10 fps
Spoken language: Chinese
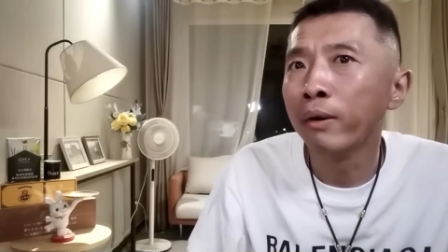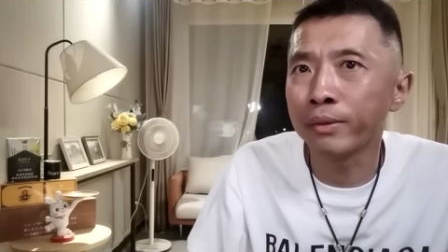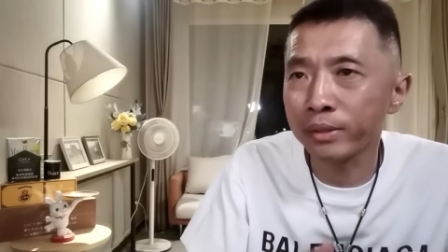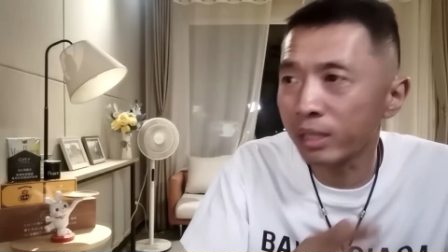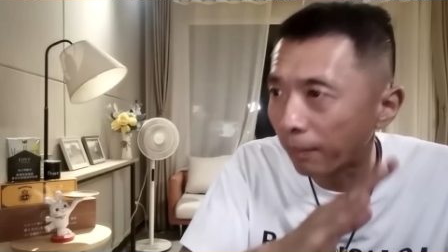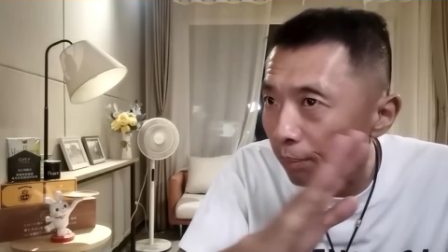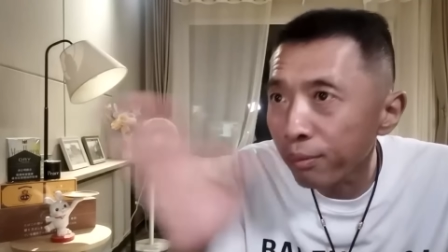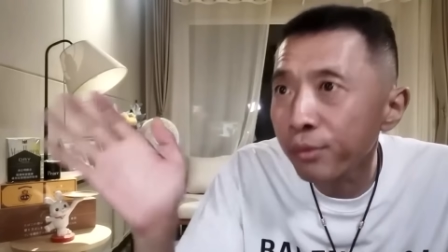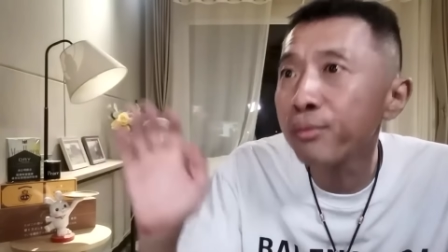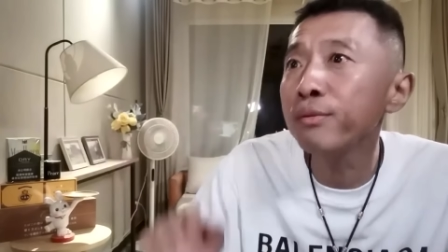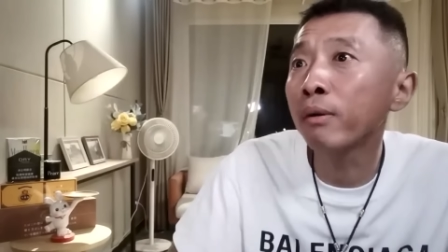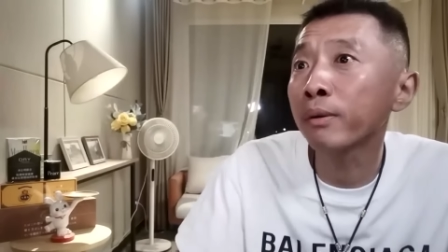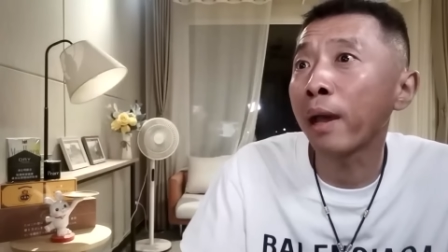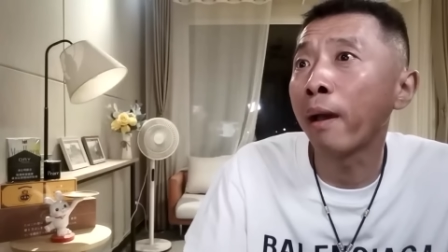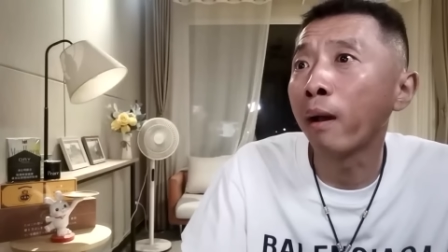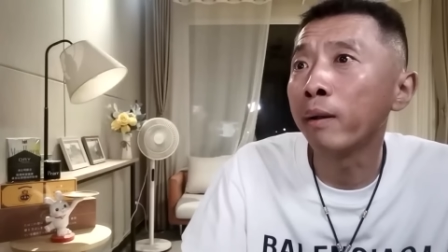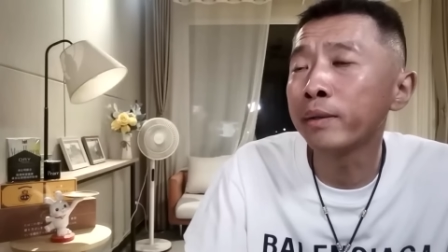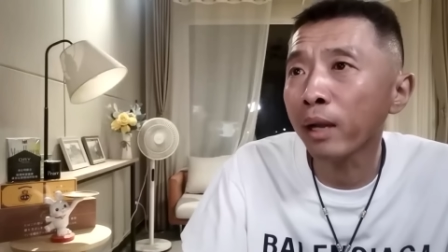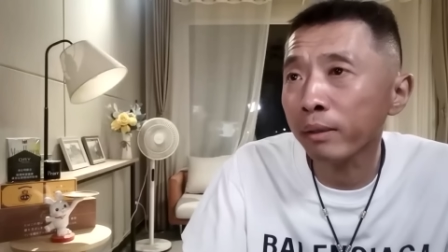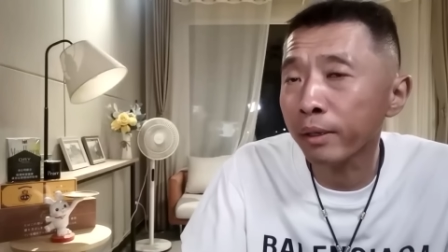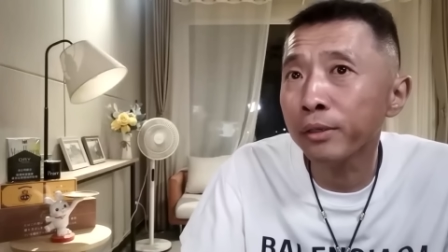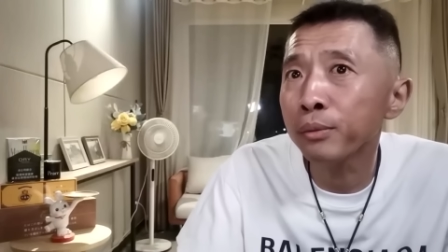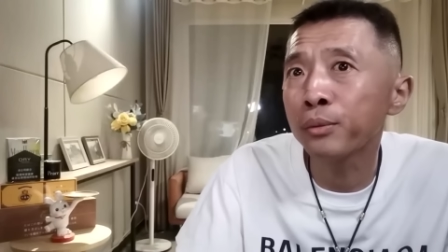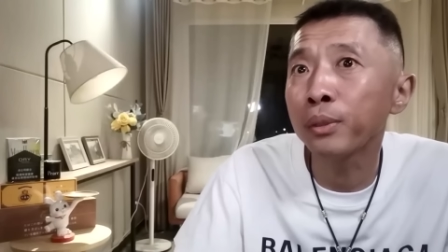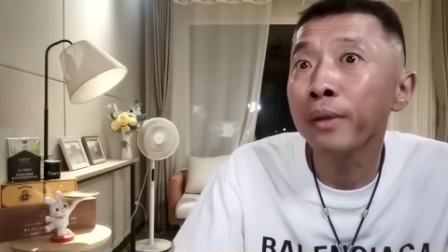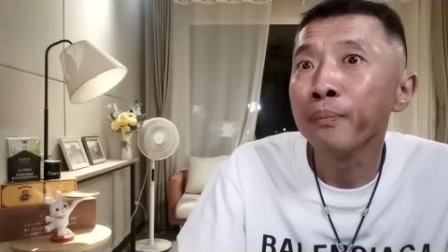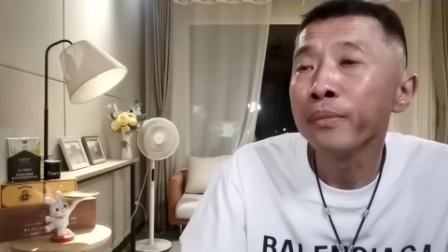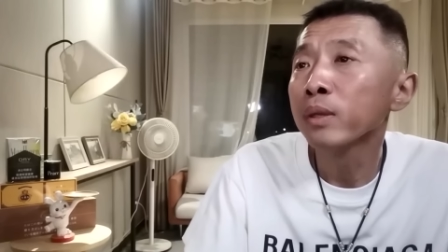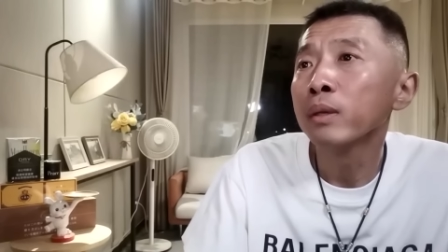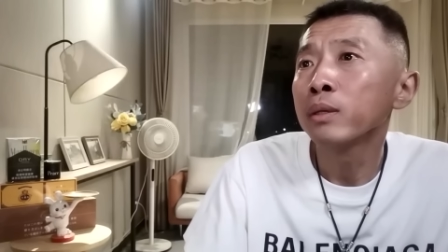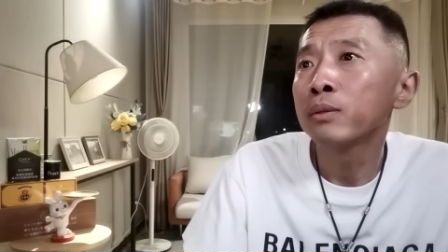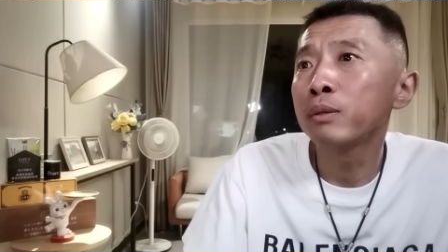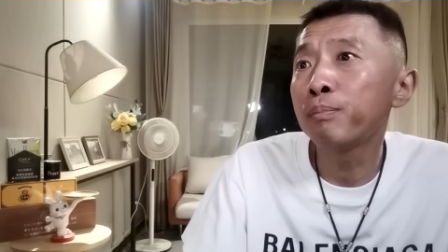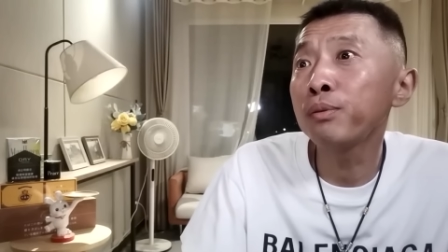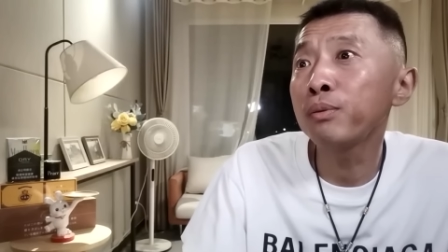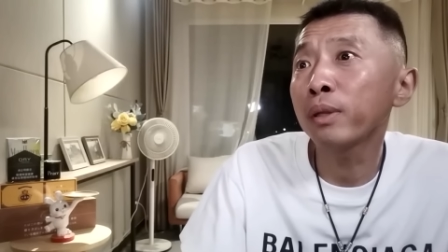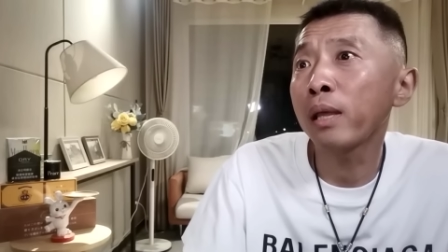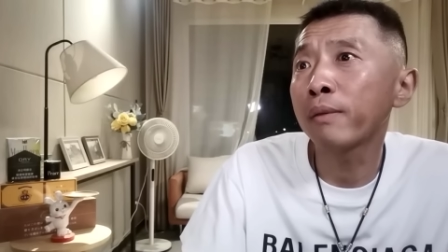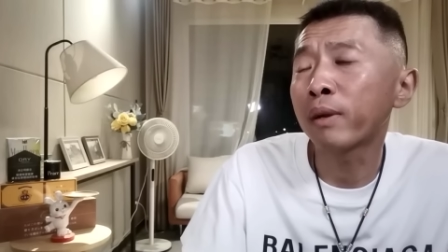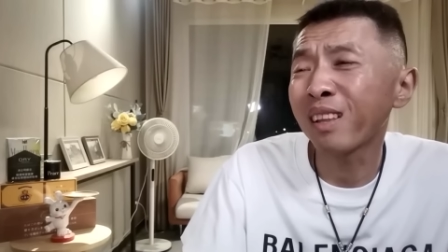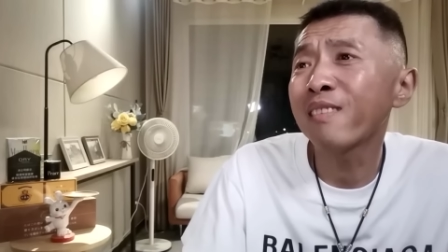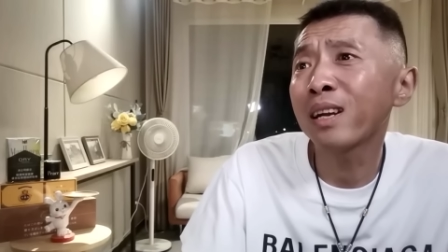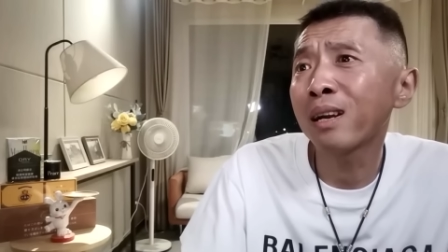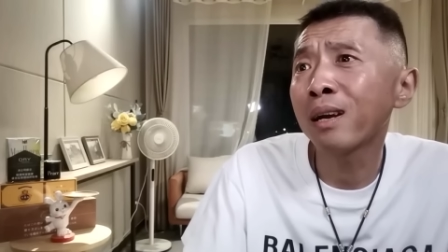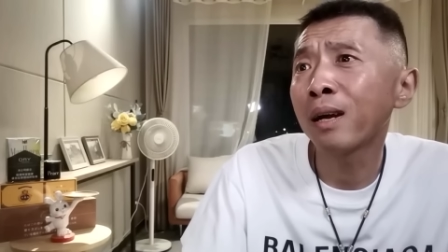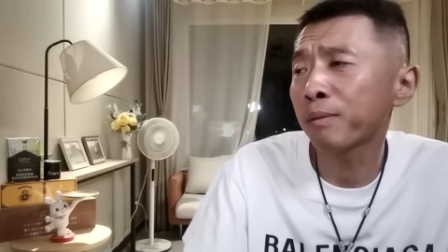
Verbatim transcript: 也不需要带，人压根儿就觉得觉得不需要带那么儿，戴那干啥啊？